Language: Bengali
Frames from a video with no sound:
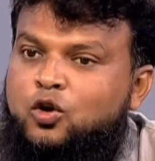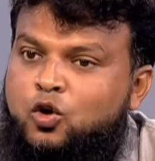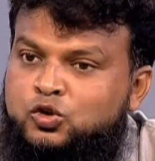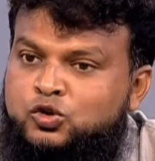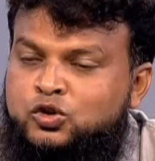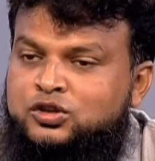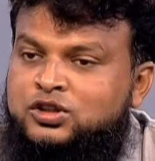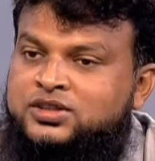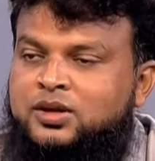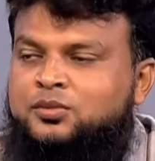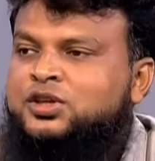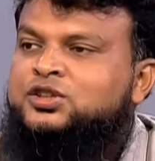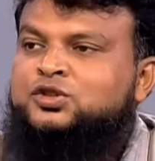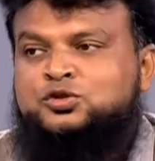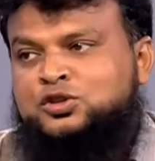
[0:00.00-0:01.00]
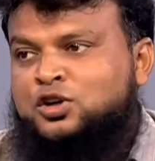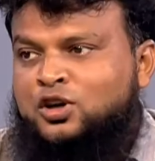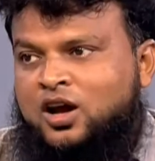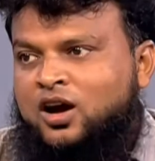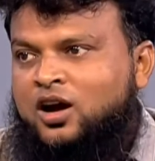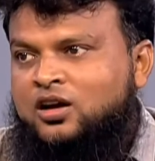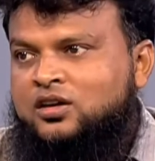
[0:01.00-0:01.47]
ঔষধ হিসাবে ইউজ
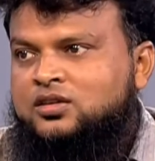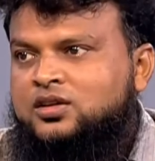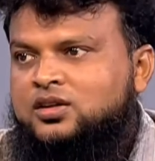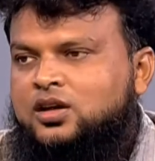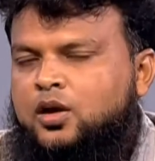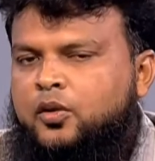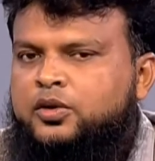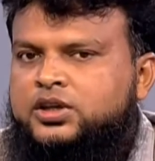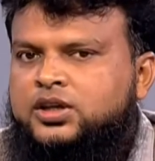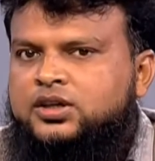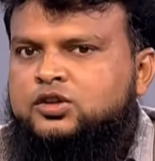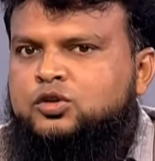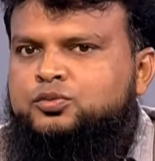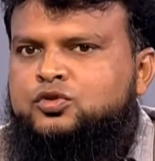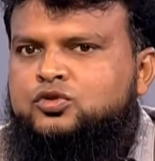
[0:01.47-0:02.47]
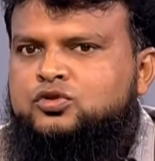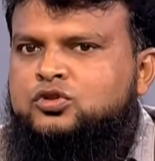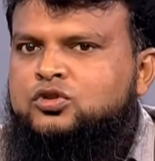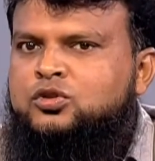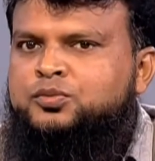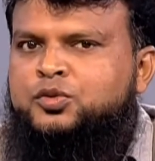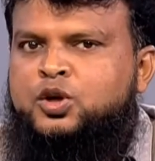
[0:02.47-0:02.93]
করা হয় এবং এটা কিন্তু
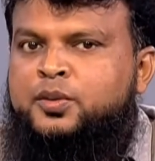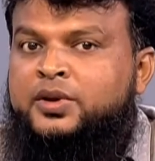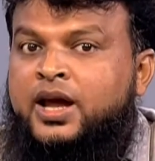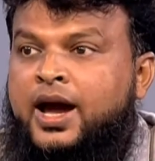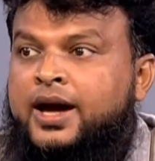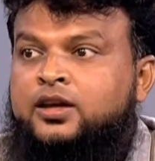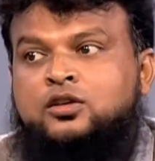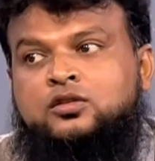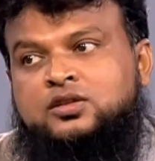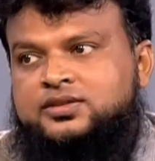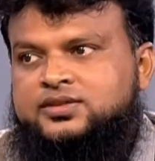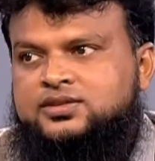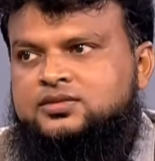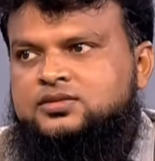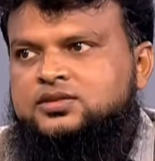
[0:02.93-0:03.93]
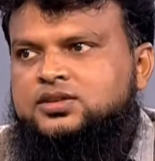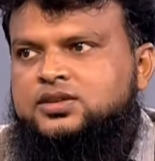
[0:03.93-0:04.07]
প্রচুর পরিমাণে আয়রন আছে